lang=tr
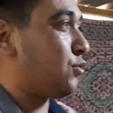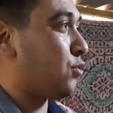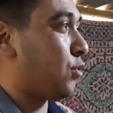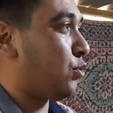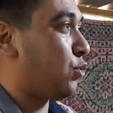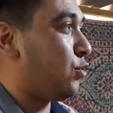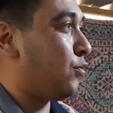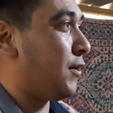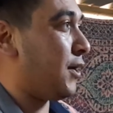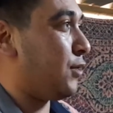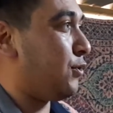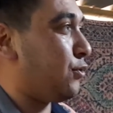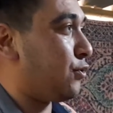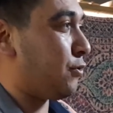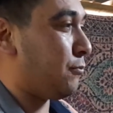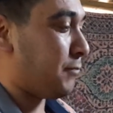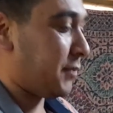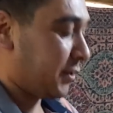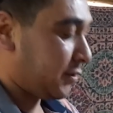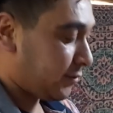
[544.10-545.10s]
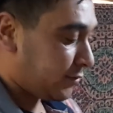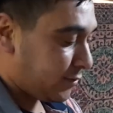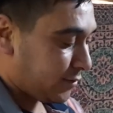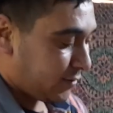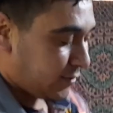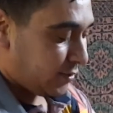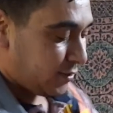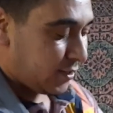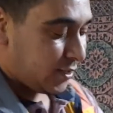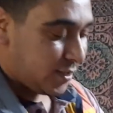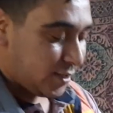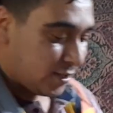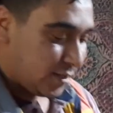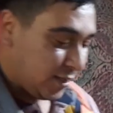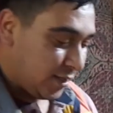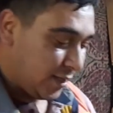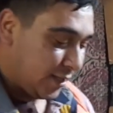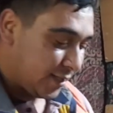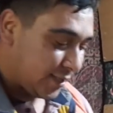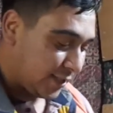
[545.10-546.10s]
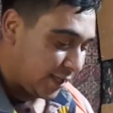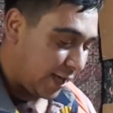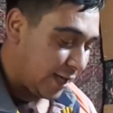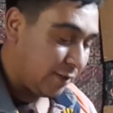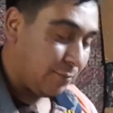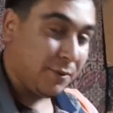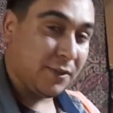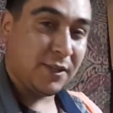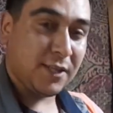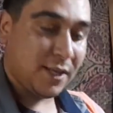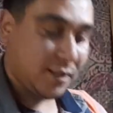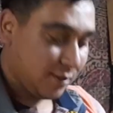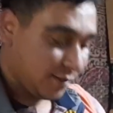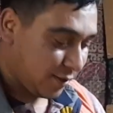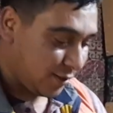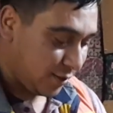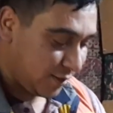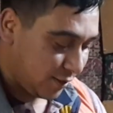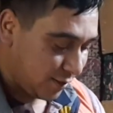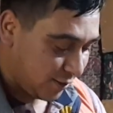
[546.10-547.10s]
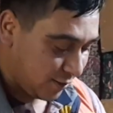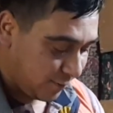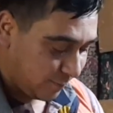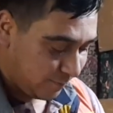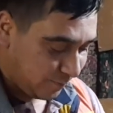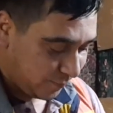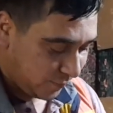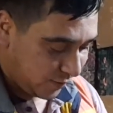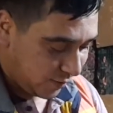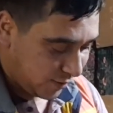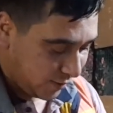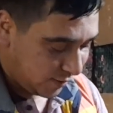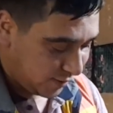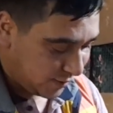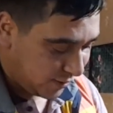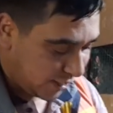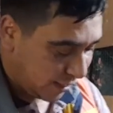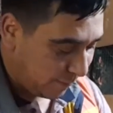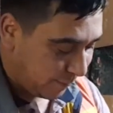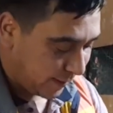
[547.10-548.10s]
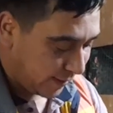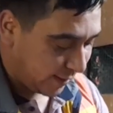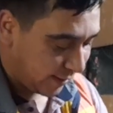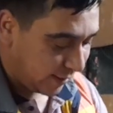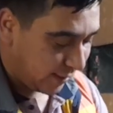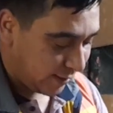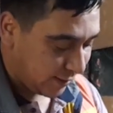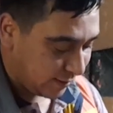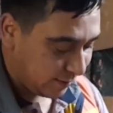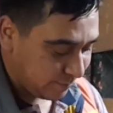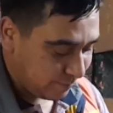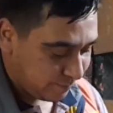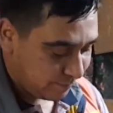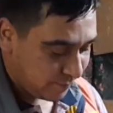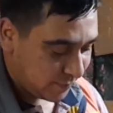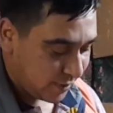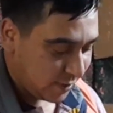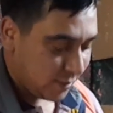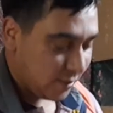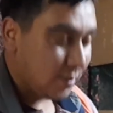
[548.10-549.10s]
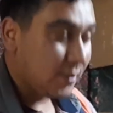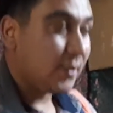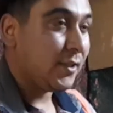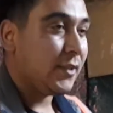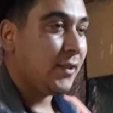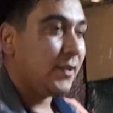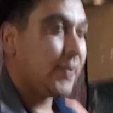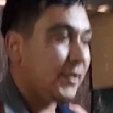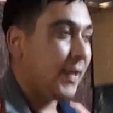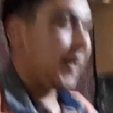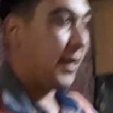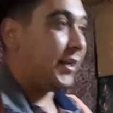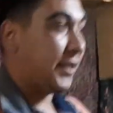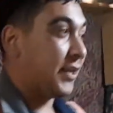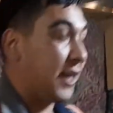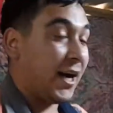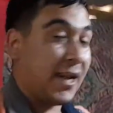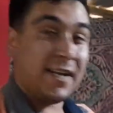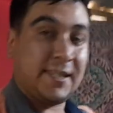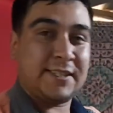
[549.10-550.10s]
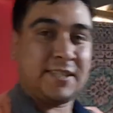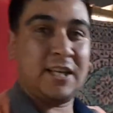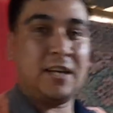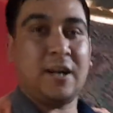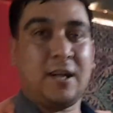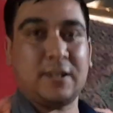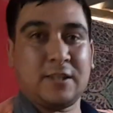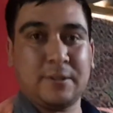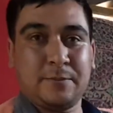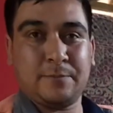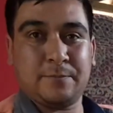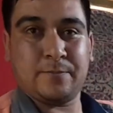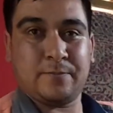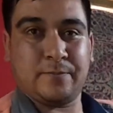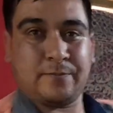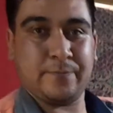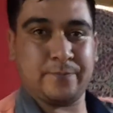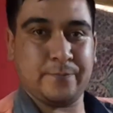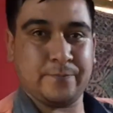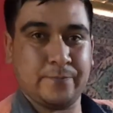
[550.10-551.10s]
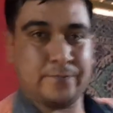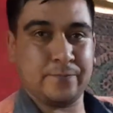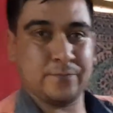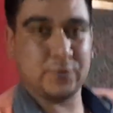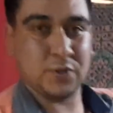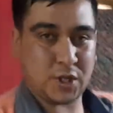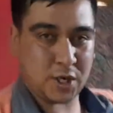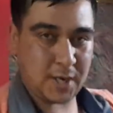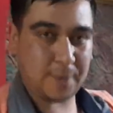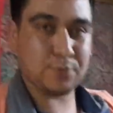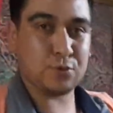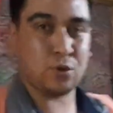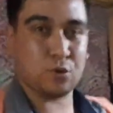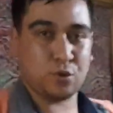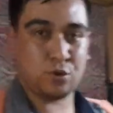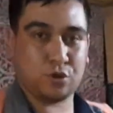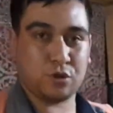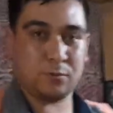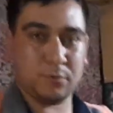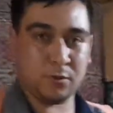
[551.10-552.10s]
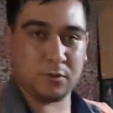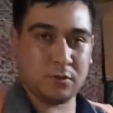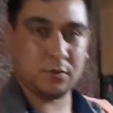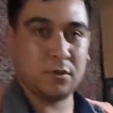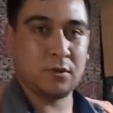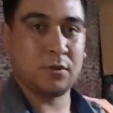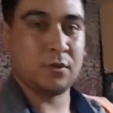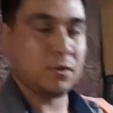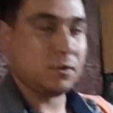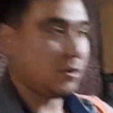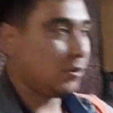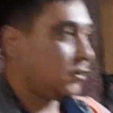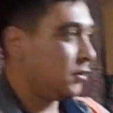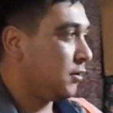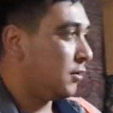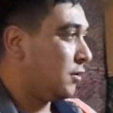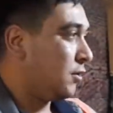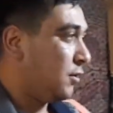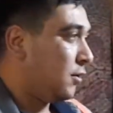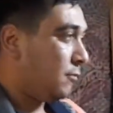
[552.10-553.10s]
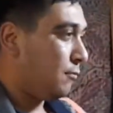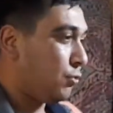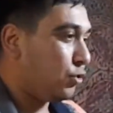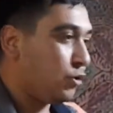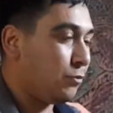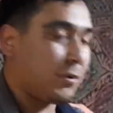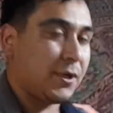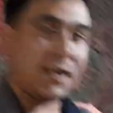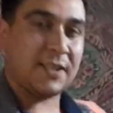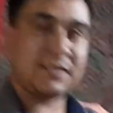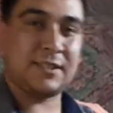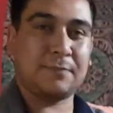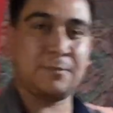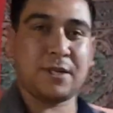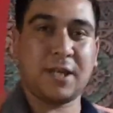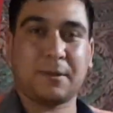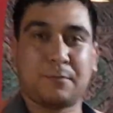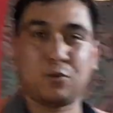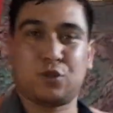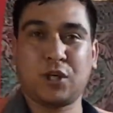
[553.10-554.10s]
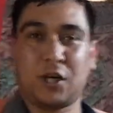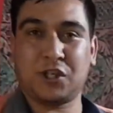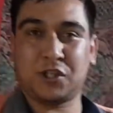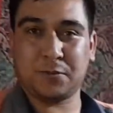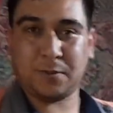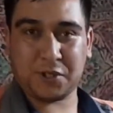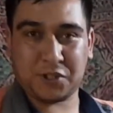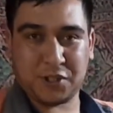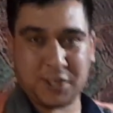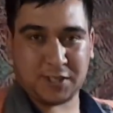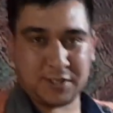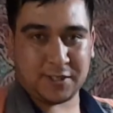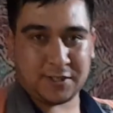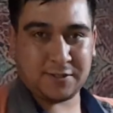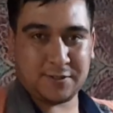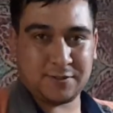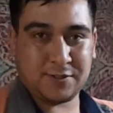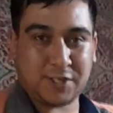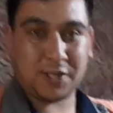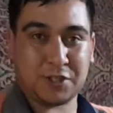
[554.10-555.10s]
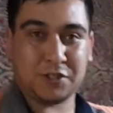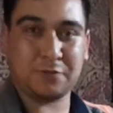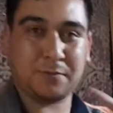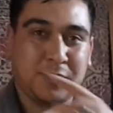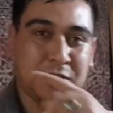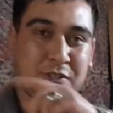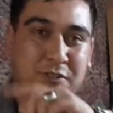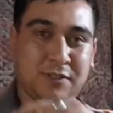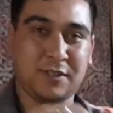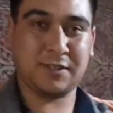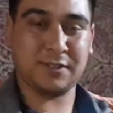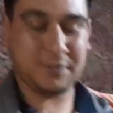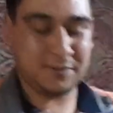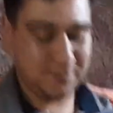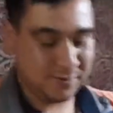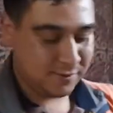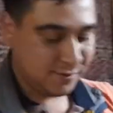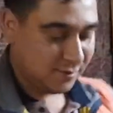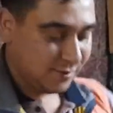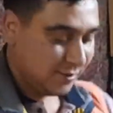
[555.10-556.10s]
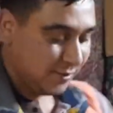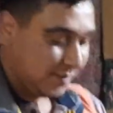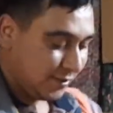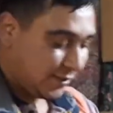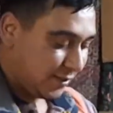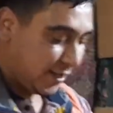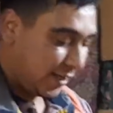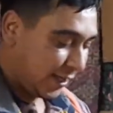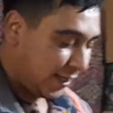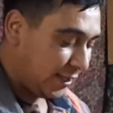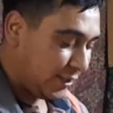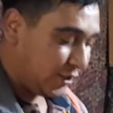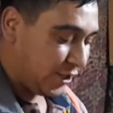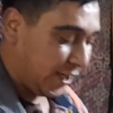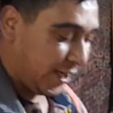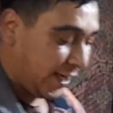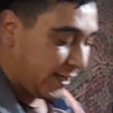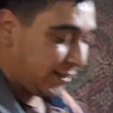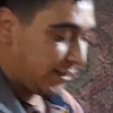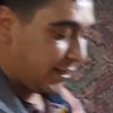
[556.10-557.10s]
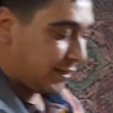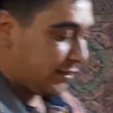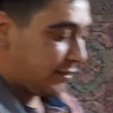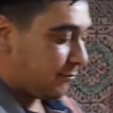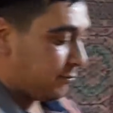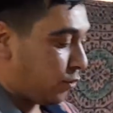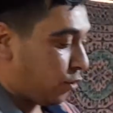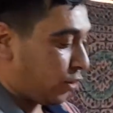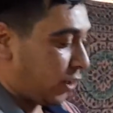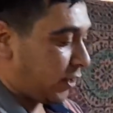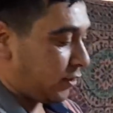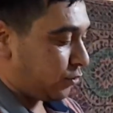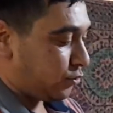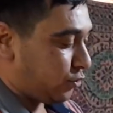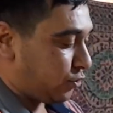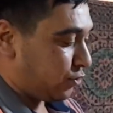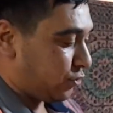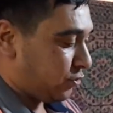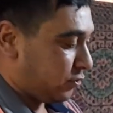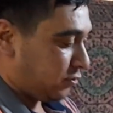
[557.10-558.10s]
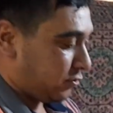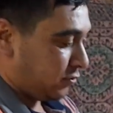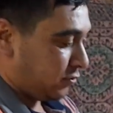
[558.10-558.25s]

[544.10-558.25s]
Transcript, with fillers: çok güveniyorum ben. Sahibinden e, şey yaparak aldım. Yani, yani Trabzon Trabzon kuşu mu yoksa Trabzon dışarıdan kuşu. mı getirdin? Evet. Bunu bıraksam direkt bu çarşı başına gider. Çarşı Anladım. başına direkt ilçeye gider. Bu oranın kuşu.